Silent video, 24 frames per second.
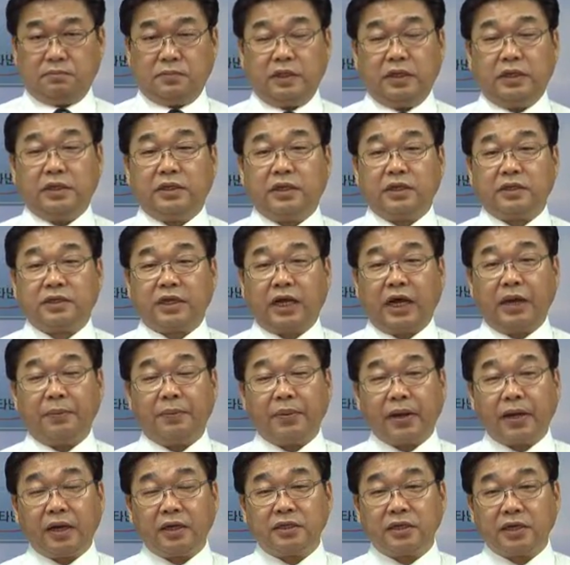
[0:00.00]
1대
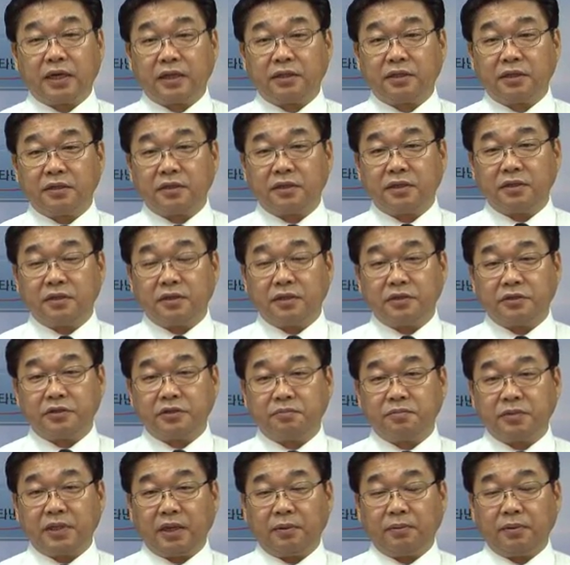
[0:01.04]
400까지 갔던 기억이
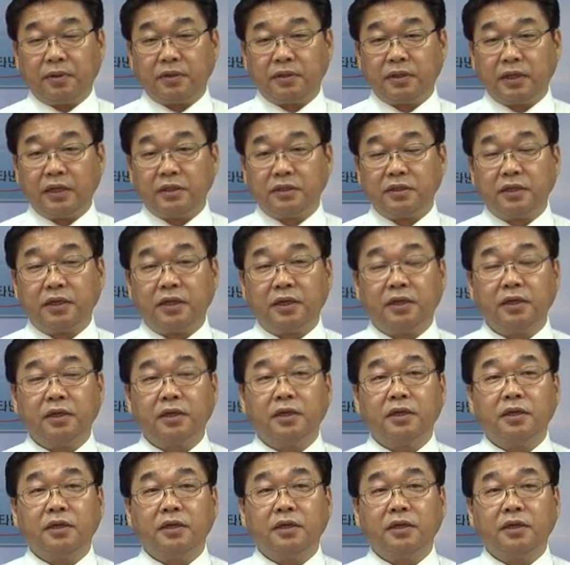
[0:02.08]
있습니다만 예전에